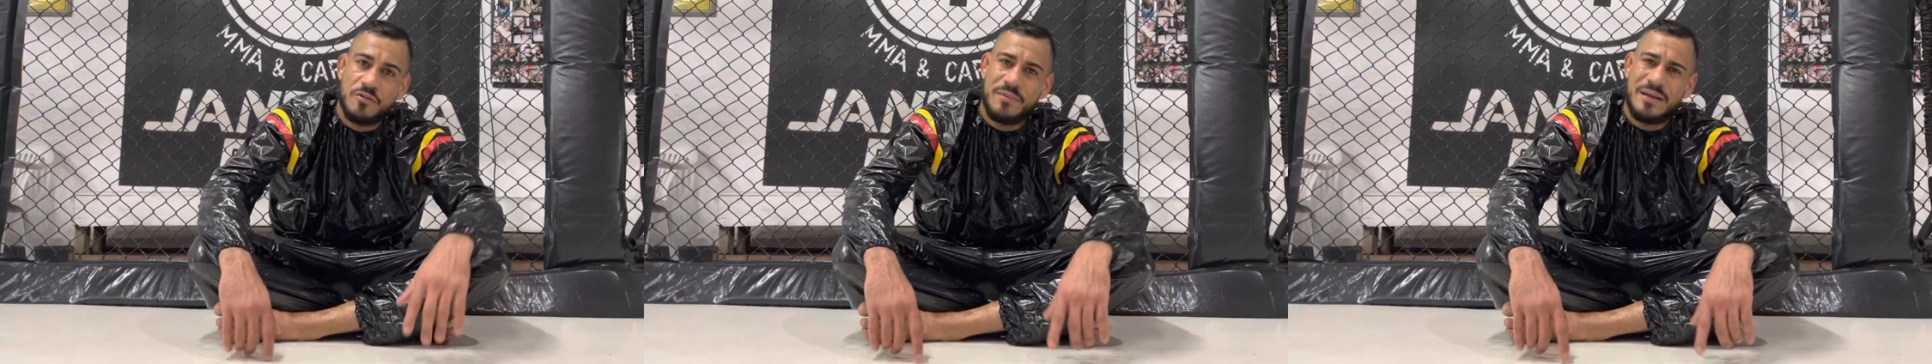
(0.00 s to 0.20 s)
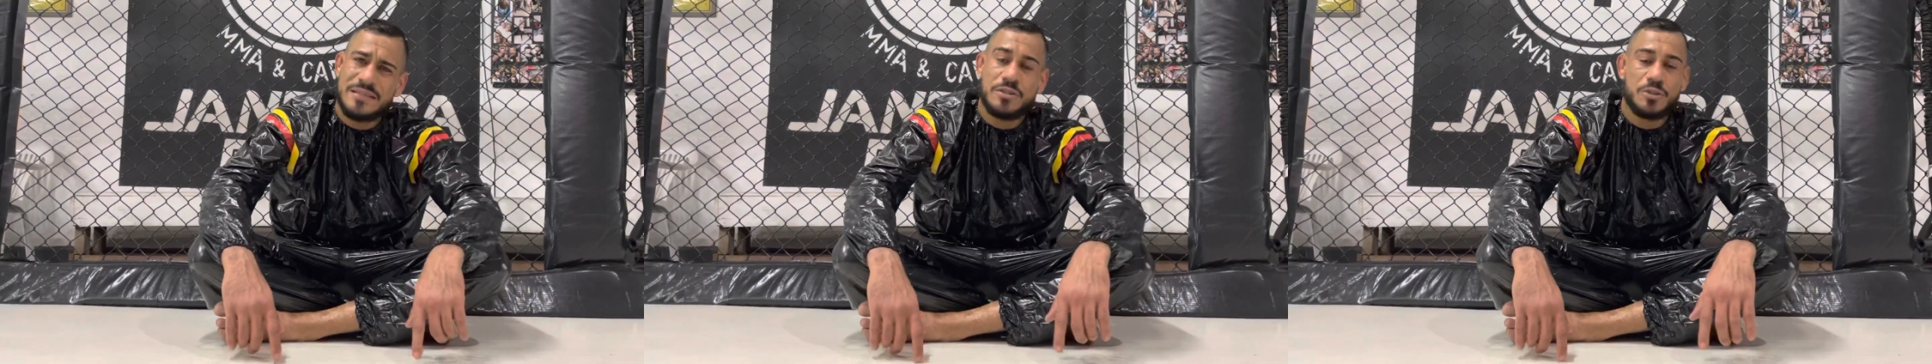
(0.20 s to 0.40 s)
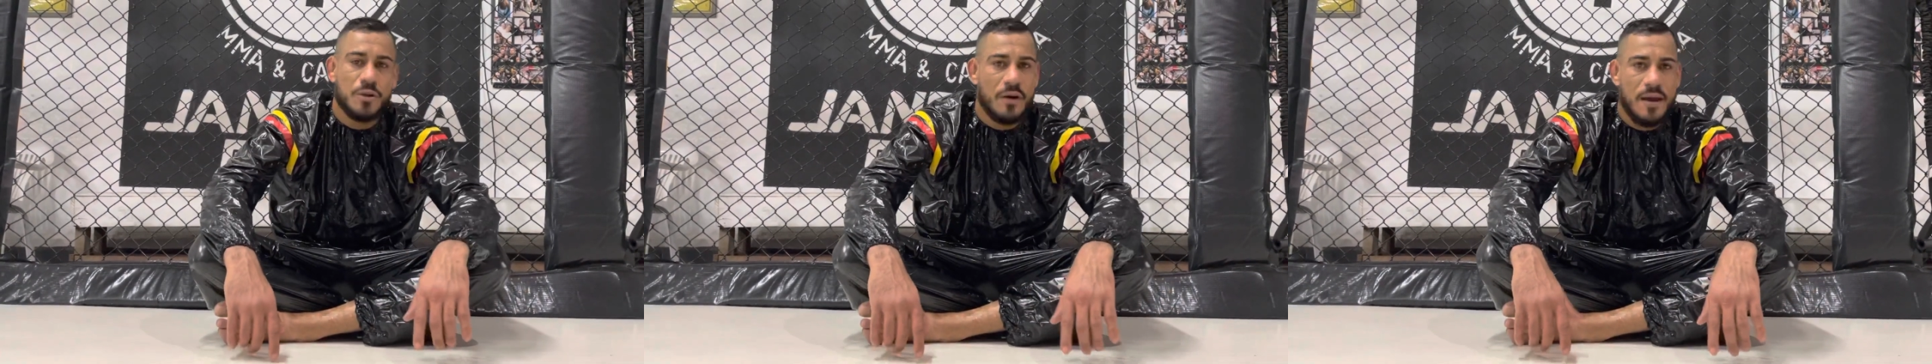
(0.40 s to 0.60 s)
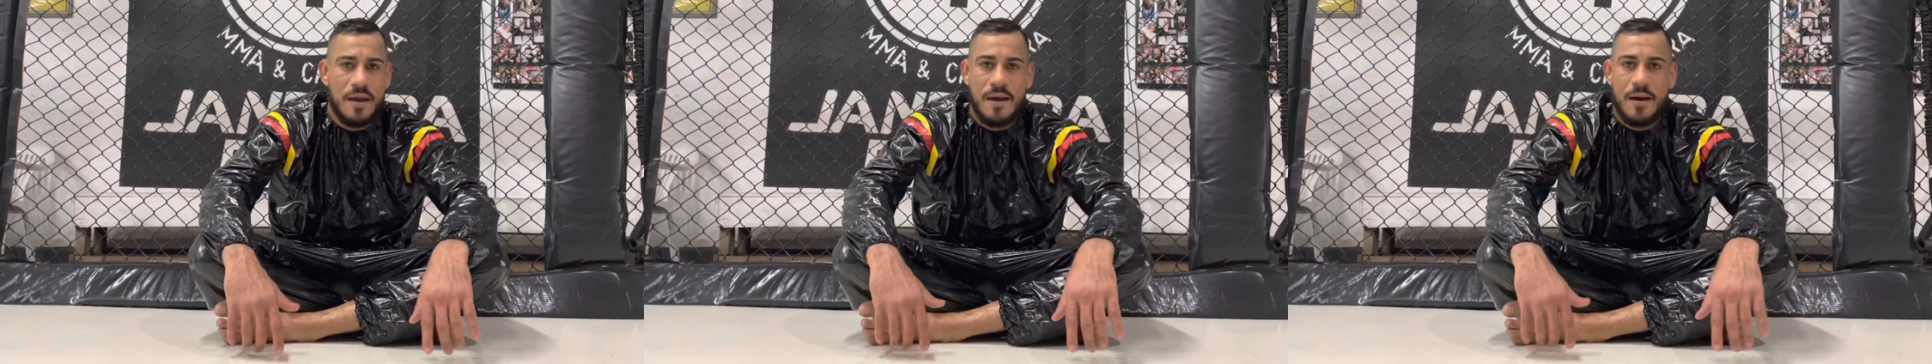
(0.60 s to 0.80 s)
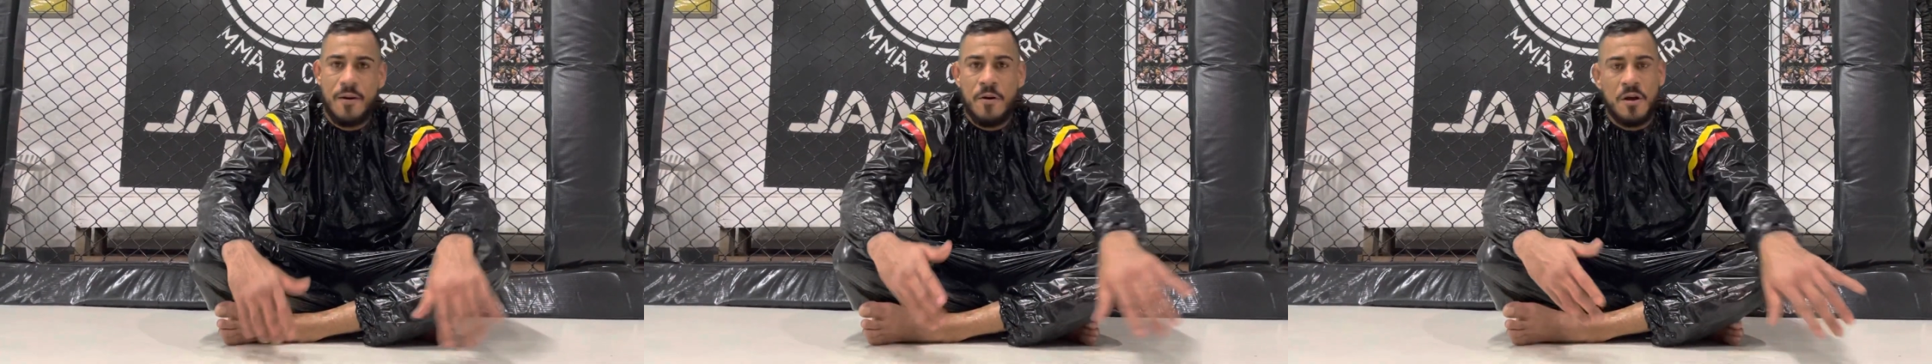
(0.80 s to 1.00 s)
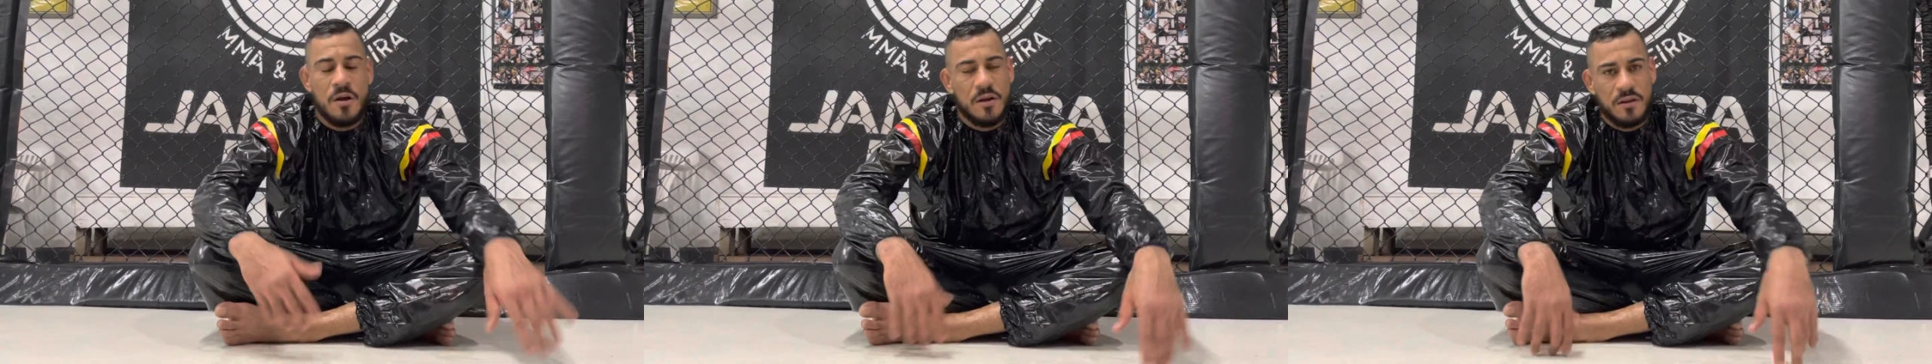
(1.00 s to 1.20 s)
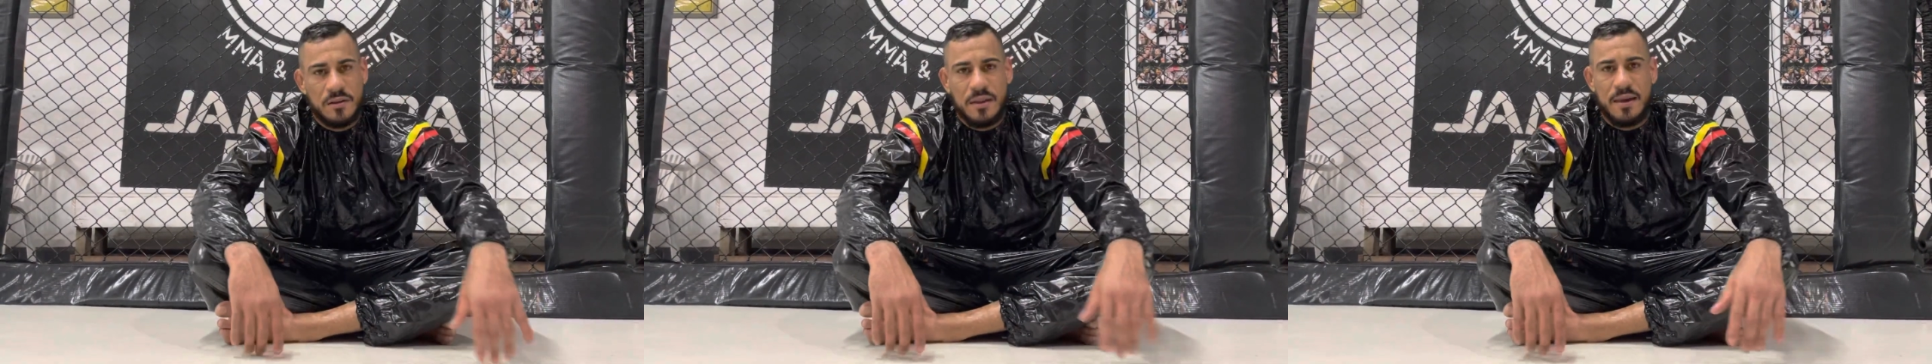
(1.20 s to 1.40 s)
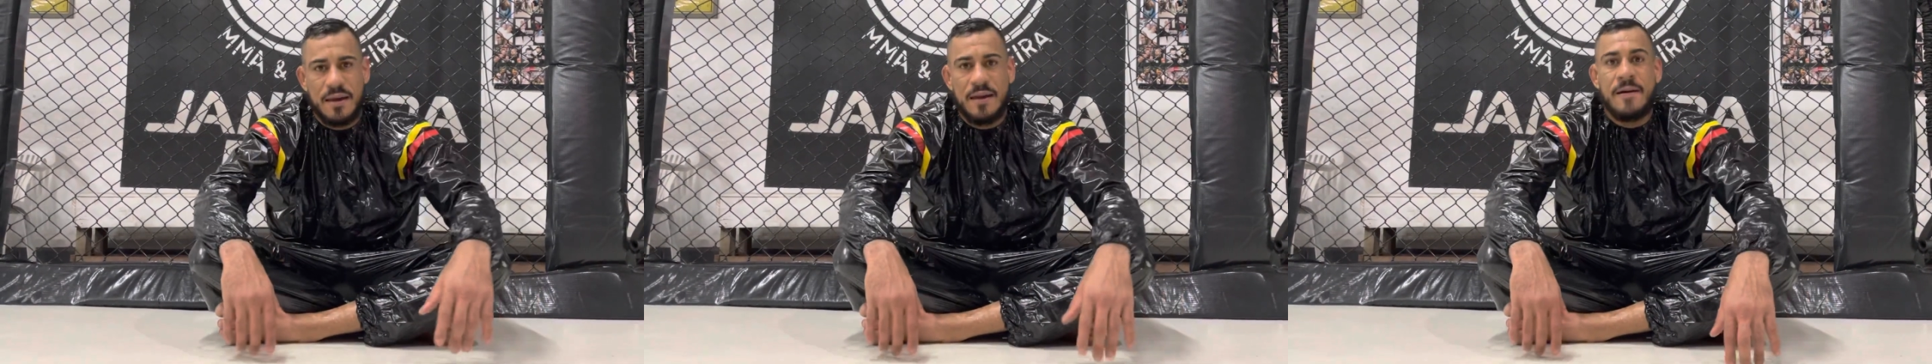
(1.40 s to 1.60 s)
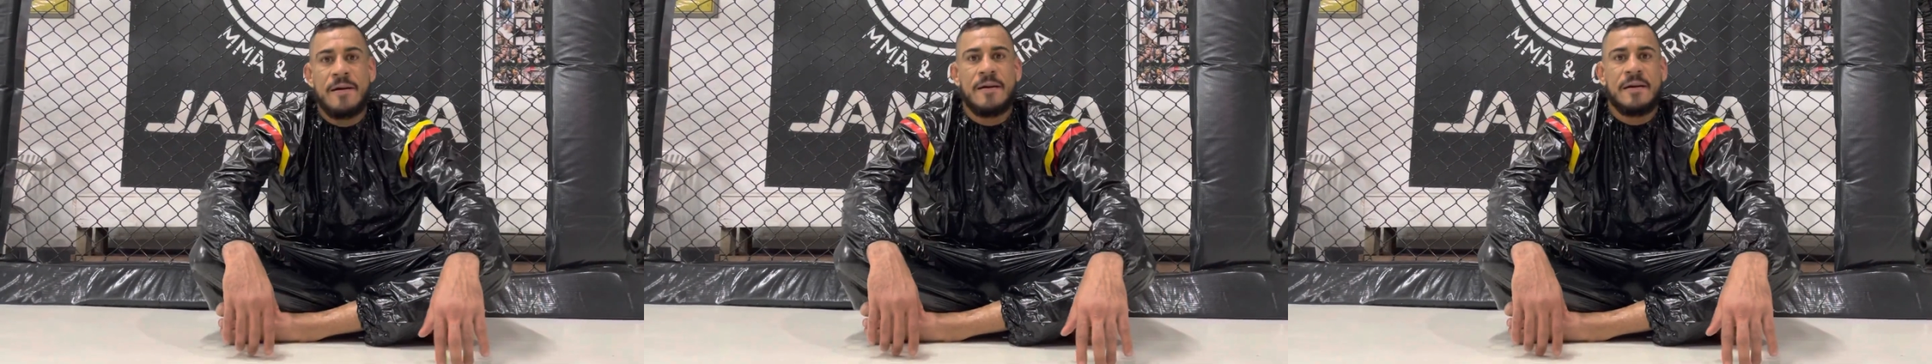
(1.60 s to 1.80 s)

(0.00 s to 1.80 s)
Mestre Joel, né?